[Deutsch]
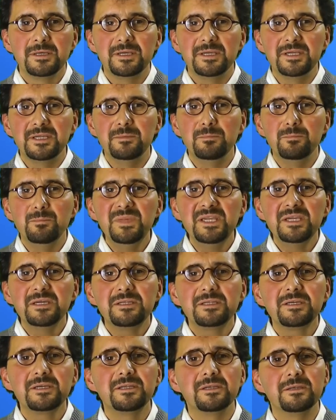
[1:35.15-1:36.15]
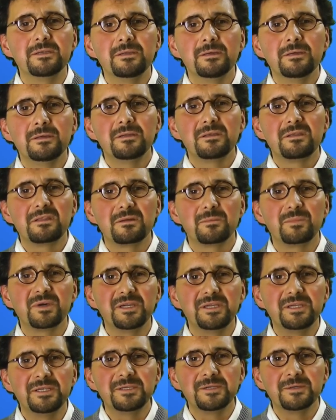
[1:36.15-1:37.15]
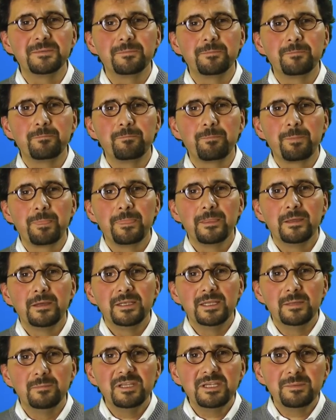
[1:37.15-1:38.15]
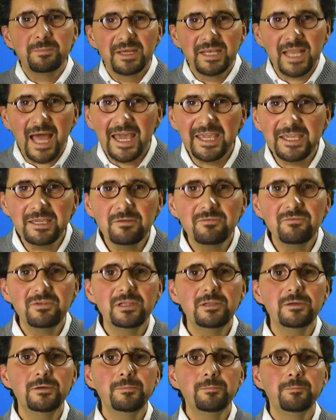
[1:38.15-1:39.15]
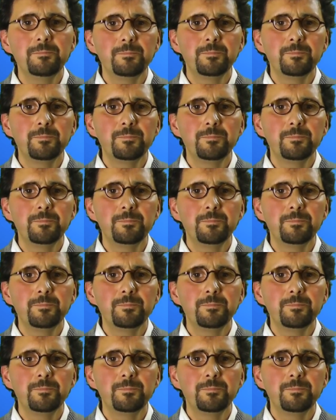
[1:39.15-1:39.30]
in mir drin zerbricht. Nämlich mein Eigenwille